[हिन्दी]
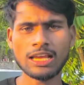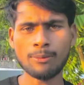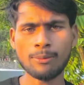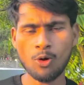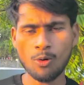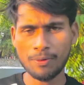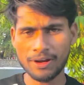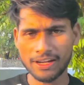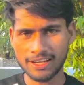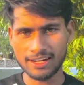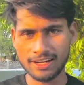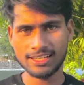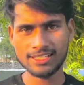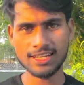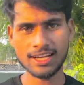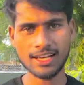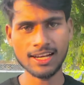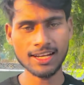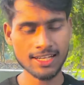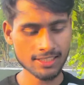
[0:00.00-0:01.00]
इसे हम ओपन
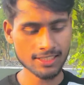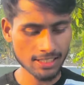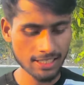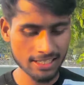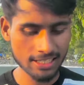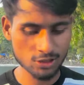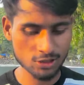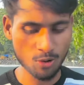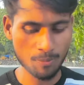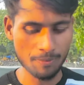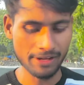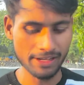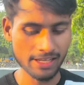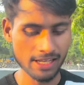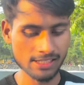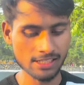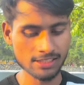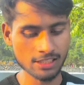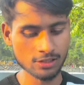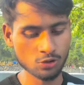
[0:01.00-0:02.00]
करने जा रहे हैं किस तरीके से ओपन
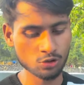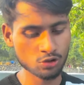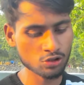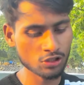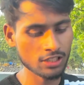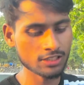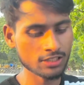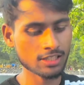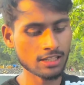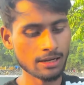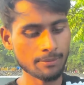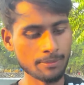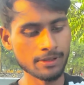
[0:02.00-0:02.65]
किया जाता है दोस्तों इस